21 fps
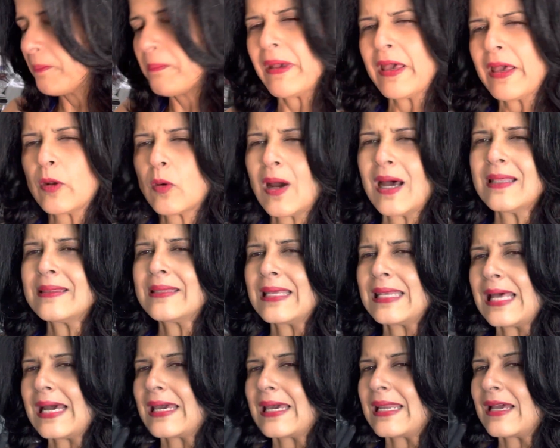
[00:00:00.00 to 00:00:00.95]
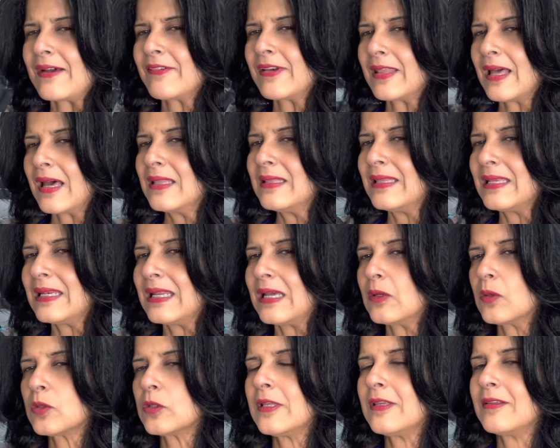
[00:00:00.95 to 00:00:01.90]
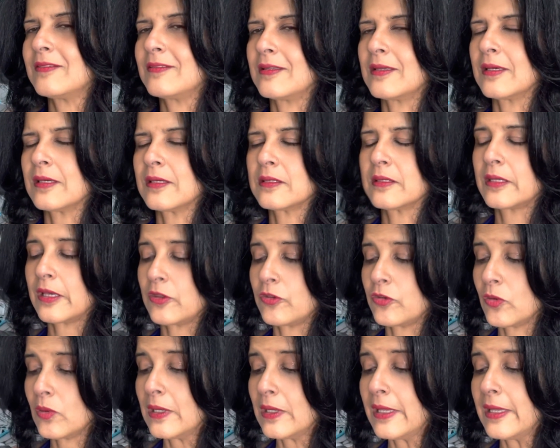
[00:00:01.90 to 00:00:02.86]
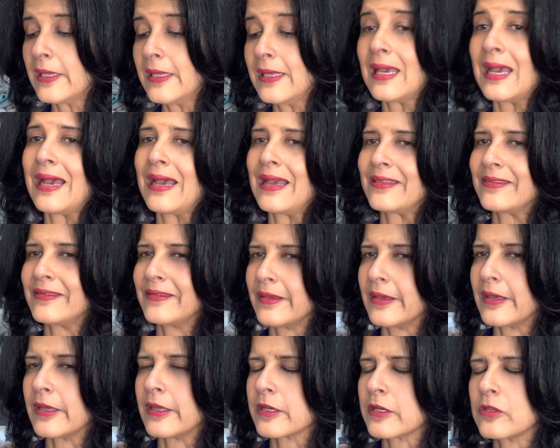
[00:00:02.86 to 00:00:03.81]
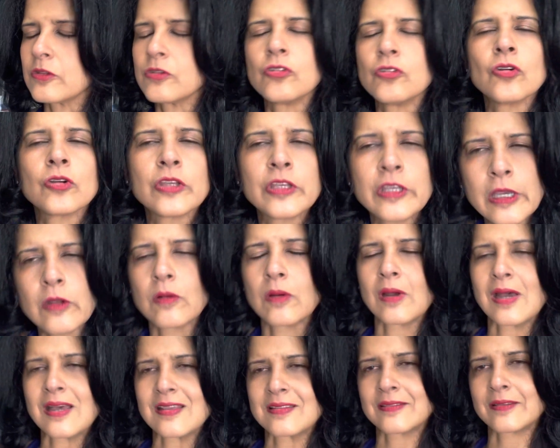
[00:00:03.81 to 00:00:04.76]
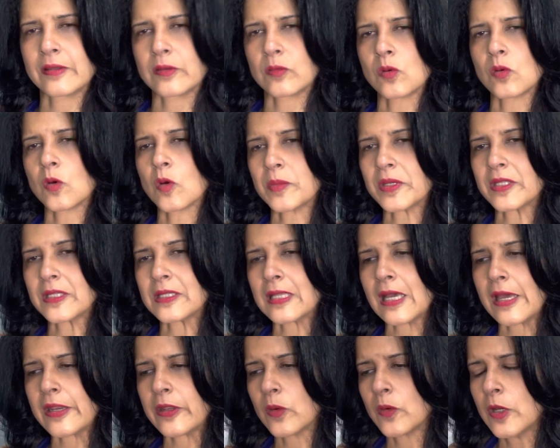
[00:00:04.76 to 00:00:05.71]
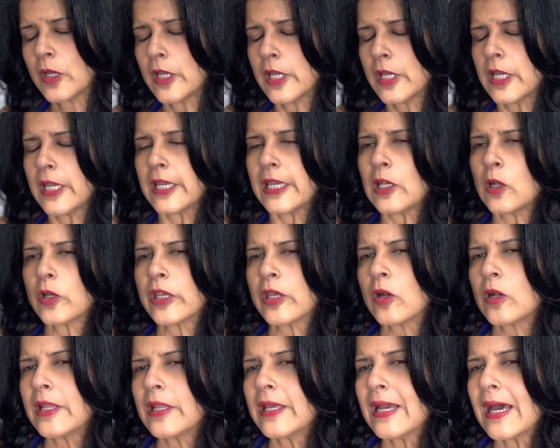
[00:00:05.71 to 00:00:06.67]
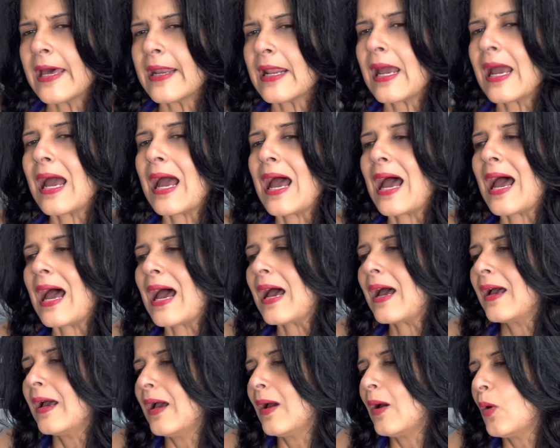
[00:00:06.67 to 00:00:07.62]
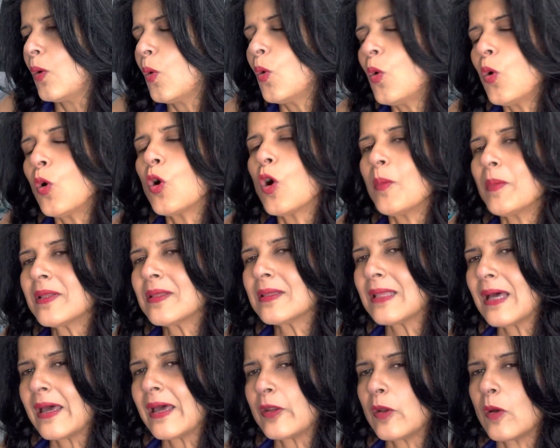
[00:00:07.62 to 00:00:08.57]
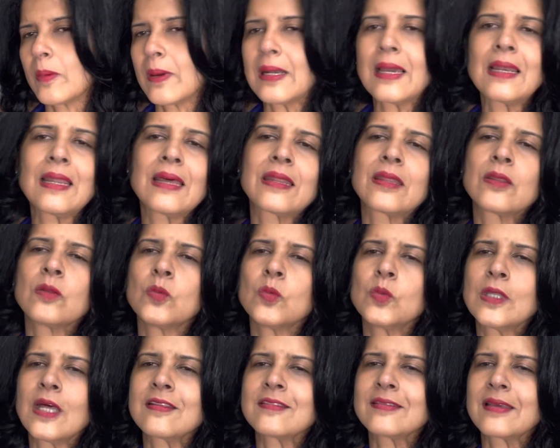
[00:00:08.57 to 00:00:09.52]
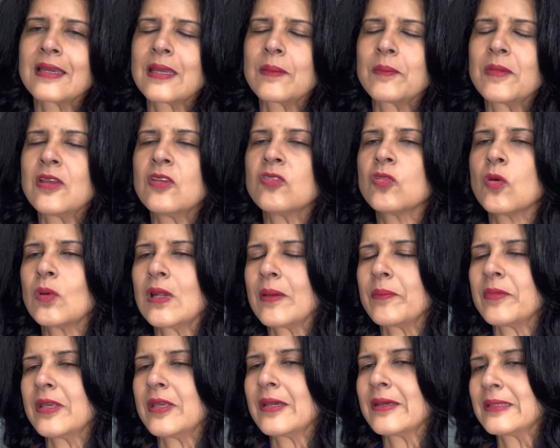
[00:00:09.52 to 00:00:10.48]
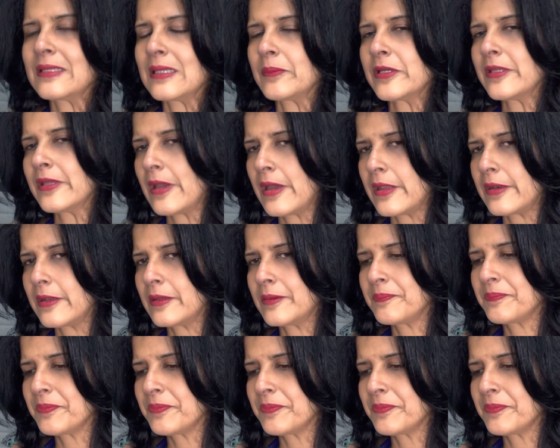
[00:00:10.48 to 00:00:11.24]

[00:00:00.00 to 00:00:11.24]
Pero ante la gravedad de la noticia que yo leí ayer, yo quiero hacer un comentario. Y lo quiero ligar a un comentario, valga la redundancia, que me hizo una amiga esta mañana.